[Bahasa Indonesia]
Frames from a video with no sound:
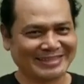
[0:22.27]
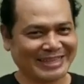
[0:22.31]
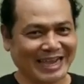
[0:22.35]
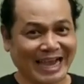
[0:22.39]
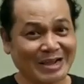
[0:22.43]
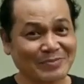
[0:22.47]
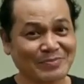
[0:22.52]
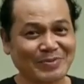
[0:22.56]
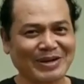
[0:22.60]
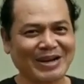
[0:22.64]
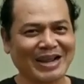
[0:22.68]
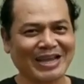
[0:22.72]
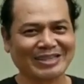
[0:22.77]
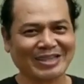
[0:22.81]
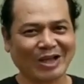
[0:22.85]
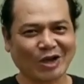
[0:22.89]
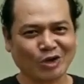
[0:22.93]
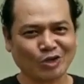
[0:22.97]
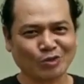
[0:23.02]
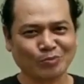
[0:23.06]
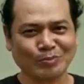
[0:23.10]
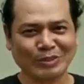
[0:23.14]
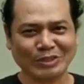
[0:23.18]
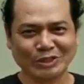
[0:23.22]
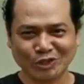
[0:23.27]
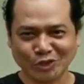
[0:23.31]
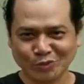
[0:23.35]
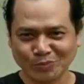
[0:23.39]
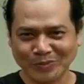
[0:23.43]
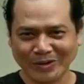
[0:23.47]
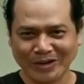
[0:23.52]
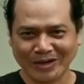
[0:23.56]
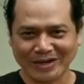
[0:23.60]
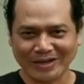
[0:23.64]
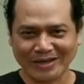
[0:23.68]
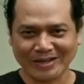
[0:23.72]
Jangan pernah takut
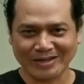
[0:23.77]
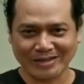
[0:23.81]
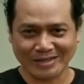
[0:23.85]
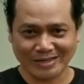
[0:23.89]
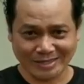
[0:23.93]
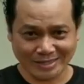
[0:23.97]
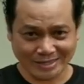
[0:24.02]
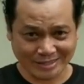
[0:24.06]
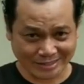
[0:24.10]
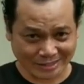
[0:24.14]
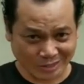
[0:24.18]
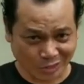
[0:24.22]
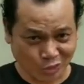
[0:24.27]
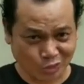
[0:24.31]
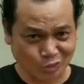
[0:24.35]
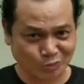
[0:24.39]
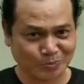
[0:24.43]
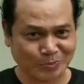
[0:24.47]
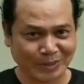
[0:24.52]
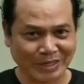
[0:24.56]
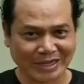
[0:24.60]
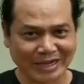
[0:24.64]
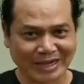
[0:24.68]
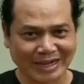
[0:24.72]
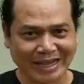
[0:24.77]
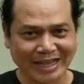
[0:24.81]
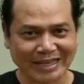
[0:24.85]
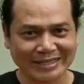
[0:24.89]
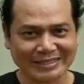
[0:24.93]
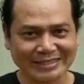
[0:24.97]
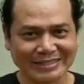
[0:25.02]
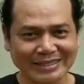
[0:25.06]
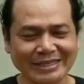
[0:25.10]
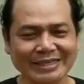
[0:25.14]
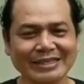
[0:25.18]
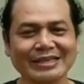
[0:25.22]
mencoba, terus
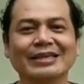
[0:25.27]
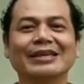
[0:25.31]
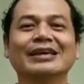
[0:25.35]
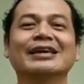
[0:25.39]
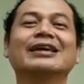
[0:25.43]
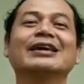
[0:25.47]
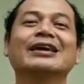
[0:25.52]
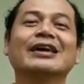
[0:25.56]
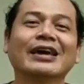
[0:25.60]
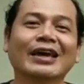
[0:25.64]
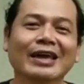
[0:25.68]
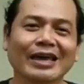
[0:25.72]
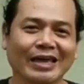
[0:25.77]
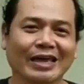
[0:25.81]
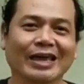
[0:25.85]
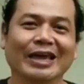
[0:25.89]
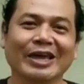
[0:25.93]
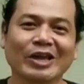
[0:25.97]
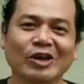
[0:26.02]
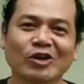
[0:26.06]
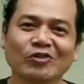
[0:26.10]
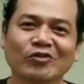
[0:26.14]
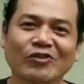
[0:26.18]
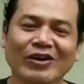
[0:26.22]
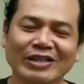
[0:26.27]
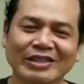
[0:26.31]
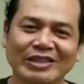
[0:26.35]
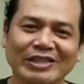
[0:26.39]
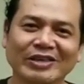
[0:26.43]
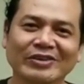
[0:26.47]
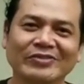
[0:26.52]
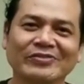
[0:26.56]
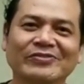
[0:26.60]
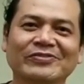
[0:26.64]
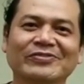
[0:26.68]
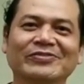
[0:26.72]
berkreasi,
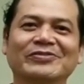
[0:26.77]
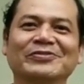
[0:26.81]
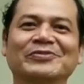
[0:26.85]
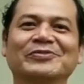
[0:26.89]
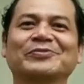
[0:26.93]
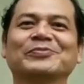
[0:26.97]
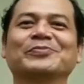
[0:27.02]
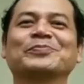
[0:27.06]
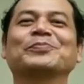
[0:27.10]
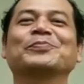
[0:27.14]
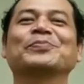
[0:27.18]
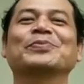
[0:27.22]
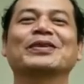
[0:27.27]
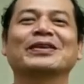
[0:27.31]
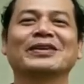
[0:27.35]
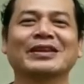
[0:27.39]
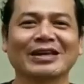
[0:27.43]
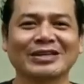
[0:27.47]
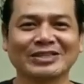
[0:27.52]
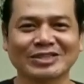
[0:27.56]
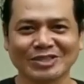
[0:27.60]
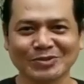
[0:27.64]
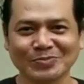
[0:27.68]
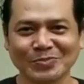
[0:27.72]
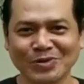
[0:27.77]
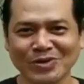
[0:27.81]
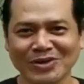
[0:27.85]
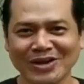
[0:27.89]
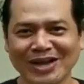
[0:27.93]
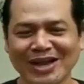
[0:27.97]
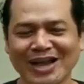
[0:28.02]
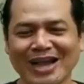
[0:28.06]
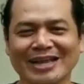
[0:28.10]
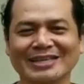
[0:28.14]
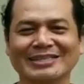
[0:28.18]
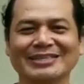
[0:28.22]
inovatif, dan
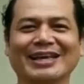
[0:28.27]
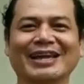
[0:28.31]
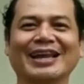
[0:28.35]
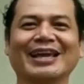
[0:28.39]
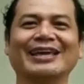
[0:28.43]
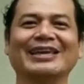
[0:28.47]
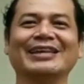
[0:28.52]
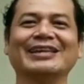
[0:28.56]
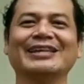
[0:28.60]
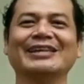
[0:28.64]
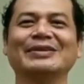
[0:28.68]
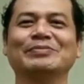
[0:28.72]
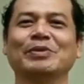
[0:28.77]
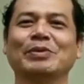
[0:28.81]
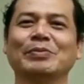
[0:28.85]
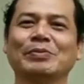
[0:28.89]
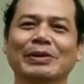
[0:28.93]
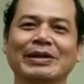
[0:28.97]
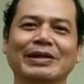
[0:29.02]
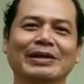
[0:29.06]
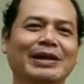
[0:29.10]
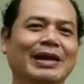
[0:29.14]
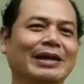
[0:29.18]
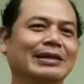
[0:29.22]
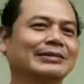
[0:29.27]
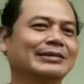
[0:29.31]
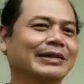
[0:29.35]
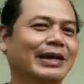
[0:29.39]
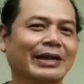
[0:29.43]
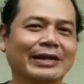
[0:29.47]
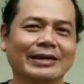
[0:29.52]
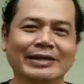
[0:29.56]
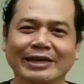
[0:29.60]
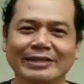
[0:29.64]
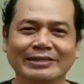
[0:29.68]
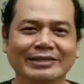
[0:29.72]
semoga acara ini memberikan
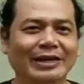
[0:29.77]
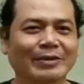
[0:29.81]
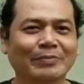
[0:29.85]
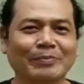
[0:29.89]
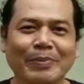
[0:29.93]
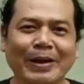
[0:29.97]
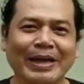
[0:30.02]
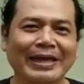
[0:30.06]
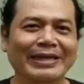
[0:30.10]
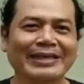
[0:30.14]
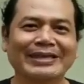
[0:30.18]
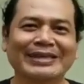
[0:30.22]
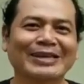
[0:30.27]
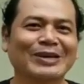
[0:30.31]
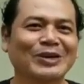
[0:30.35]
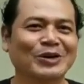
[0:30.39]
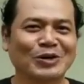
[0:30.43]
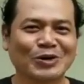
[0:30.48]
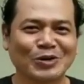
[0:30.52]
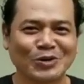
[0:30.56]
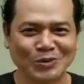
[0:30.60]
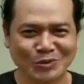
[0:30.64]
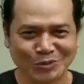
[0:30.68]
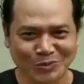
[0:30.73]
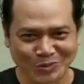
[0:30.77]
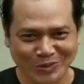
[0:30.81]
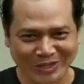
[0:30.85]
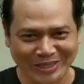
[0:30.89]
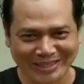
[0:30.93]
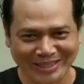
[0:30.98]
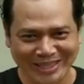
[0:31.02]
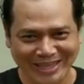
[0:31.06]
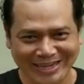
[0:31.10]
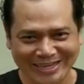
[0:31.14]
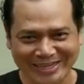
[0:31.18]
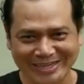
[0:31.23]
jalan yang terbaik untuk
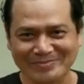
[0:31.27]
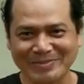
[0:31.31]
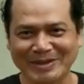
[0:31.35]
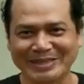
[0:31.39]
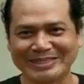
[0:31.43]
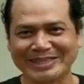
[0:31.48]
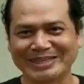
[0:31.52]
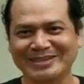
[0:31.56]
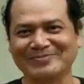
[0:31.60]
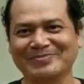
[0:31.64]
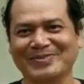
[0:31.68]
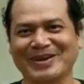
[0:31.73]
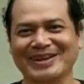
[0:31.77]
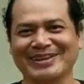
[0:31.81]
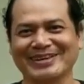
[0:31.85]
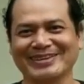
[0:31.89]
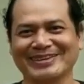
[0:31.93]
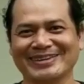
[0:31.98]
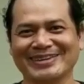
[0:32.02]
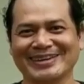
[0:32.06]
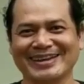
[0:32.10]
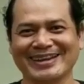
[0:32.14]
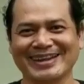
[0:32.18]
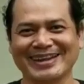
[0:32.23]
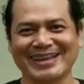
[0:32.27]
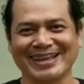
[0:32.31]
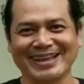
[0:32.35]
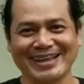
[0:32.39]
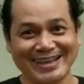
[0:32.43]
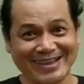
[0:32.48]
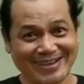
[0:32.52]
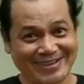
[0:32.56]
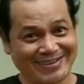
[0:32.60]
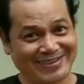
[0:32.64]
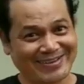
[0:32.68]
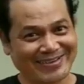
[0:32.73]
kita di masa depan.
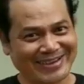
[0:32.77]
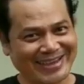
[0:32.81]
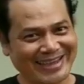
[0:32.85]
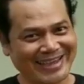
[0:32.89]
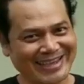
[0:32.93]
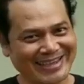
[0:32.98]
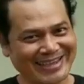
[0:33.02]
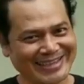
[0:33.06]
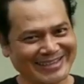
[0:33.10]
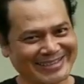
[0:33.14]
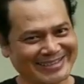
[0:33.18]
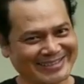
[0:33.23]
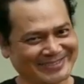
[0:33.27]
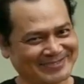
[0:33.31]
Oke, okay?